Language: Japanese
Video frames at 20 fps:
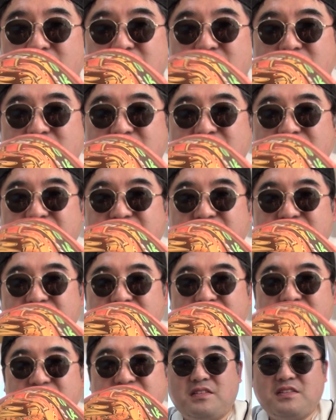す。
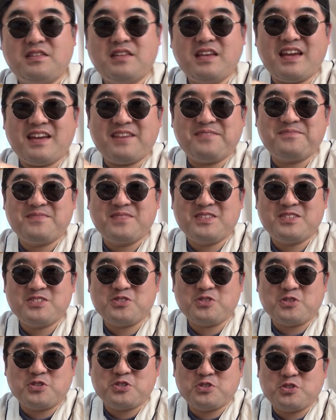で、
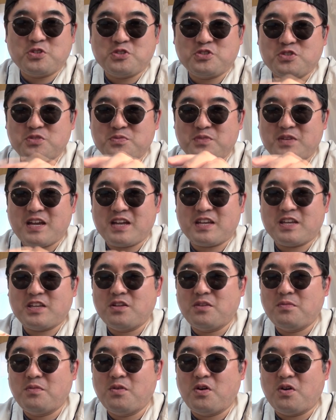ちょっと一粒やけ
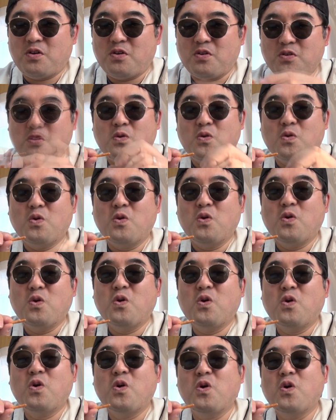ども、
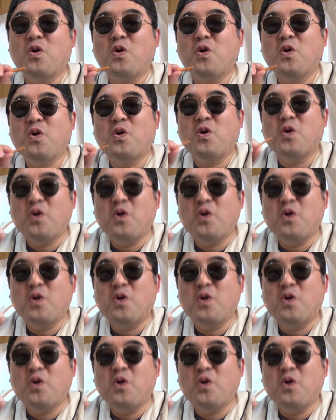おおほほほ